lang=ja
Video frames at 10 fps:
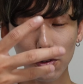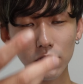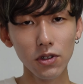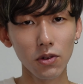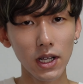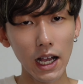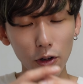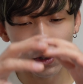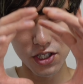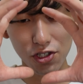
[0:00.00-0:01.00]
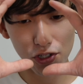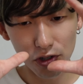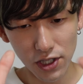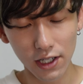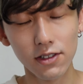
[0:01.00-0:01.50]
の人の過去に
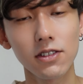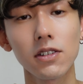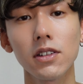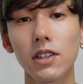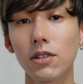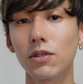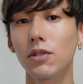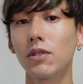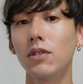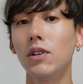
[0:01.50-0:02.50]
執着するっていうこと。